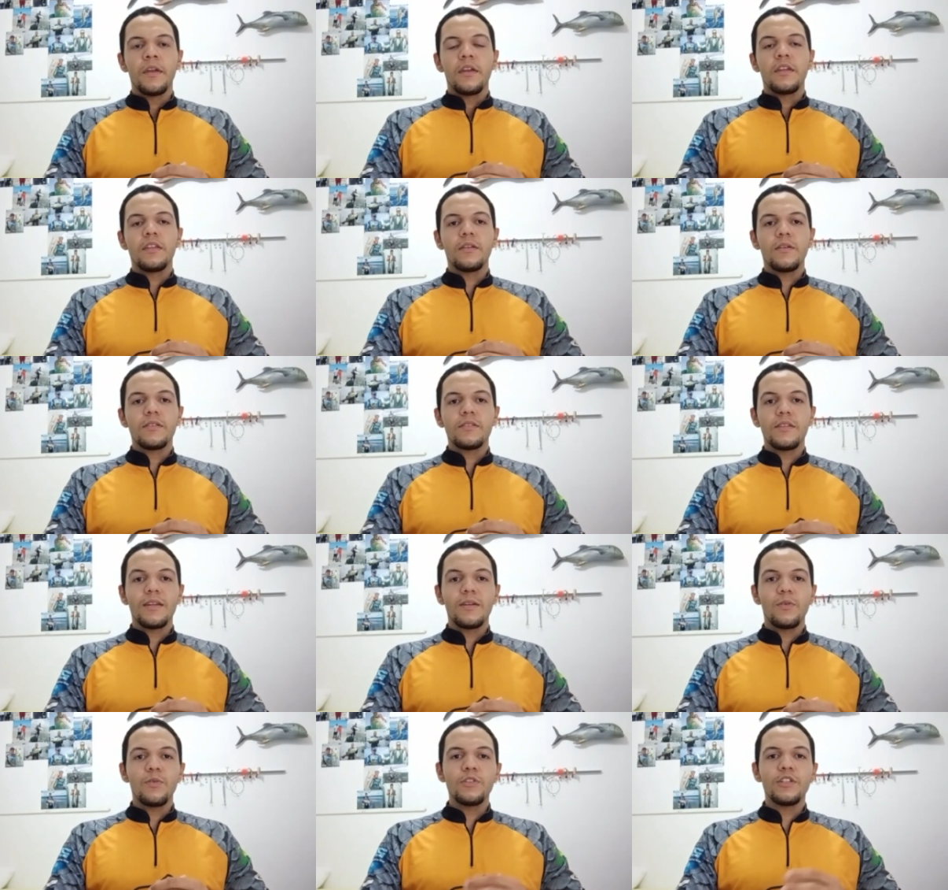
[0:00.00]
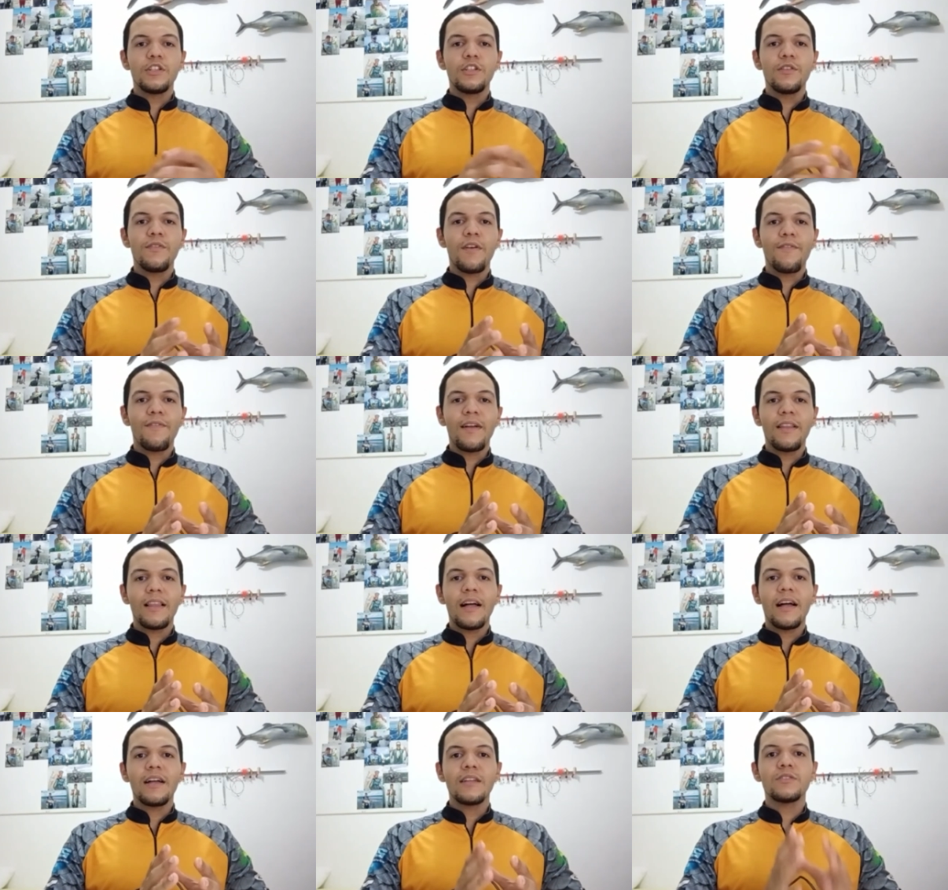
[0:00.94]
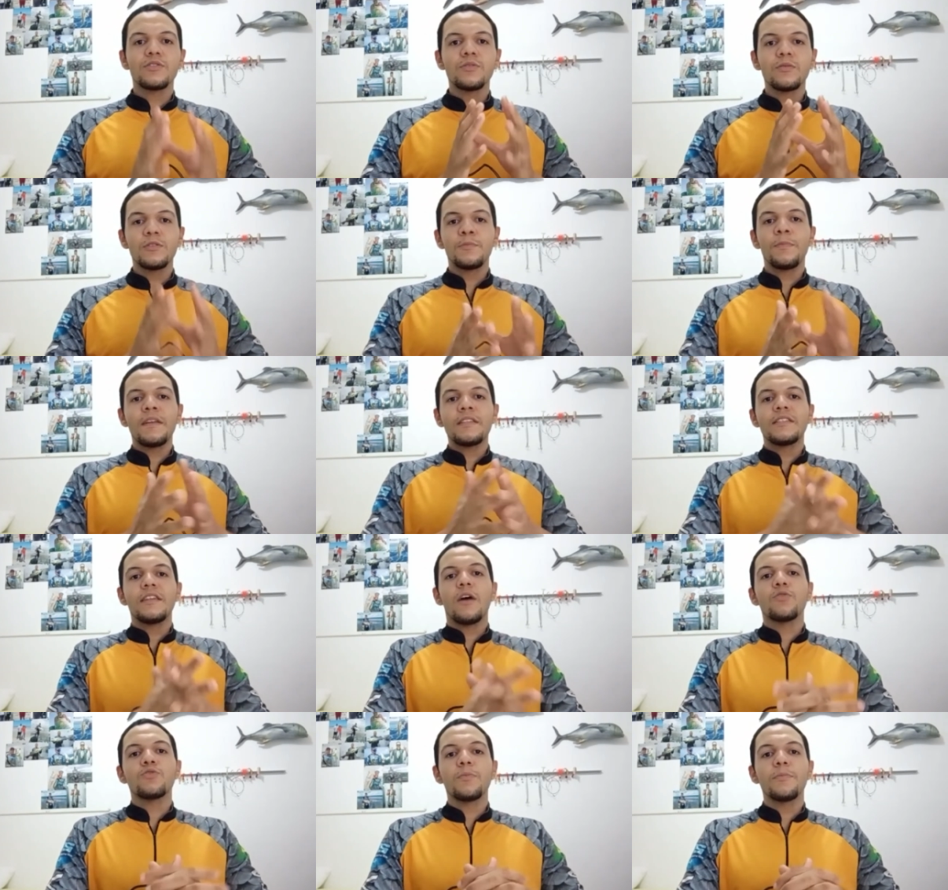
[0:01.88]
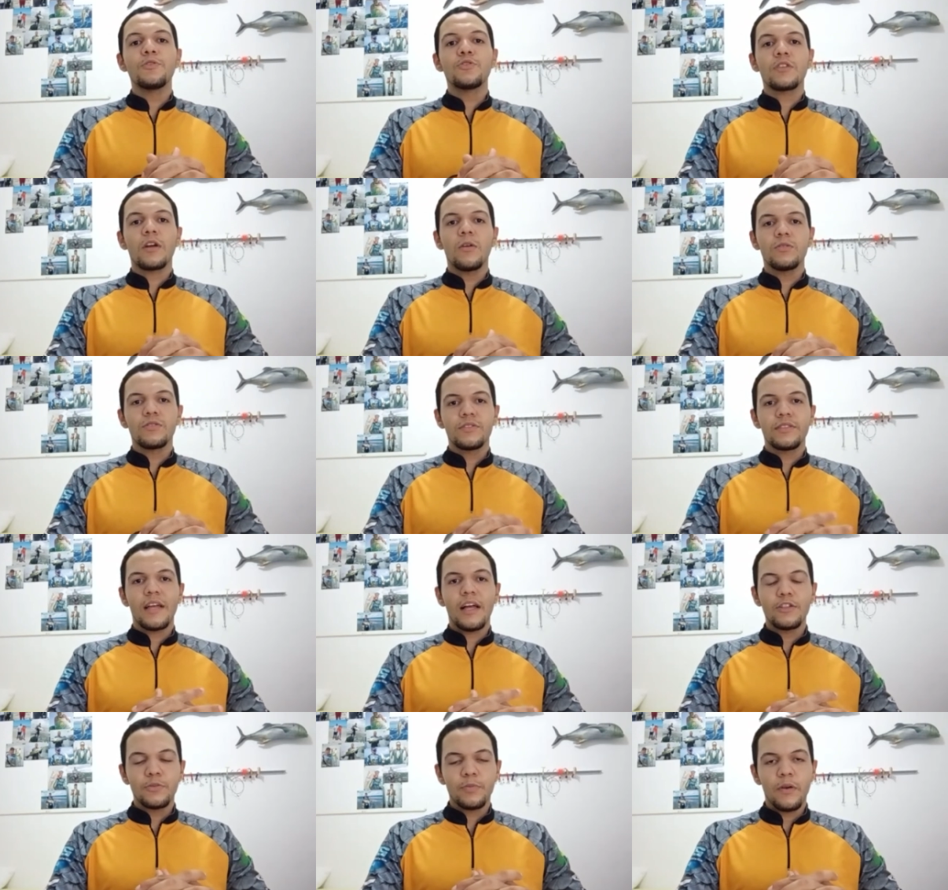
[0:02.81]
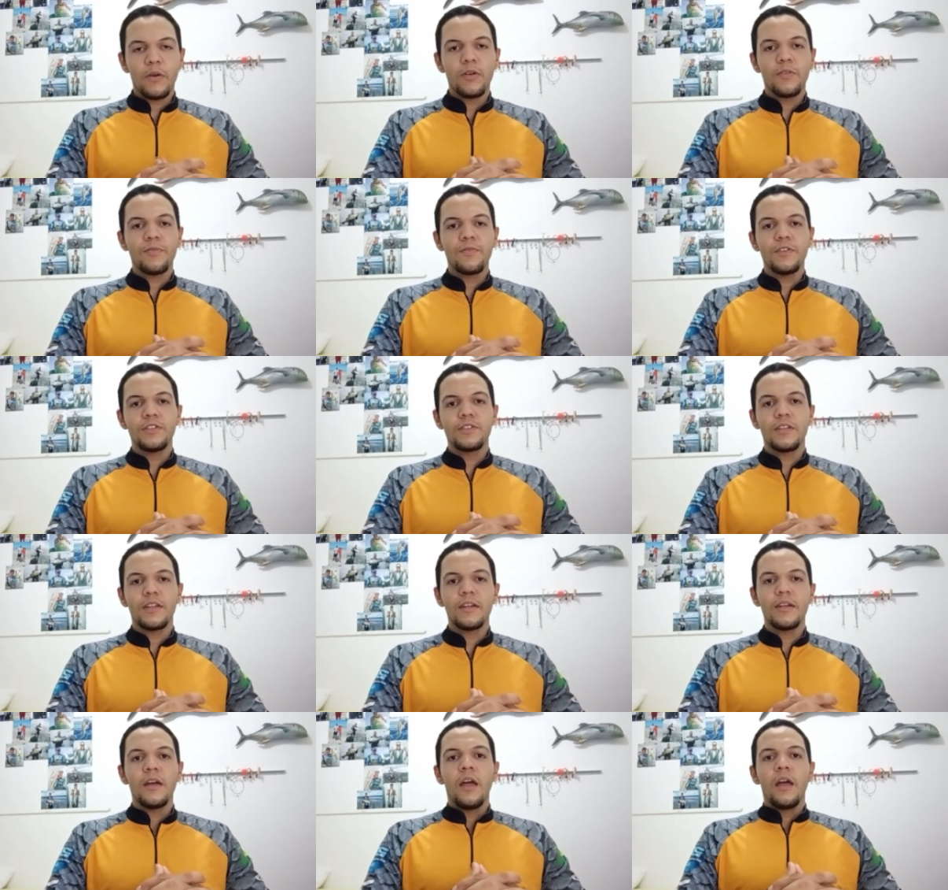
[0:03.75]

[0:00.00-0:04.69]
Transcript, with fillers: Então, assim, hoje a gente vai falar especial sobre os calçados para rockfish, né?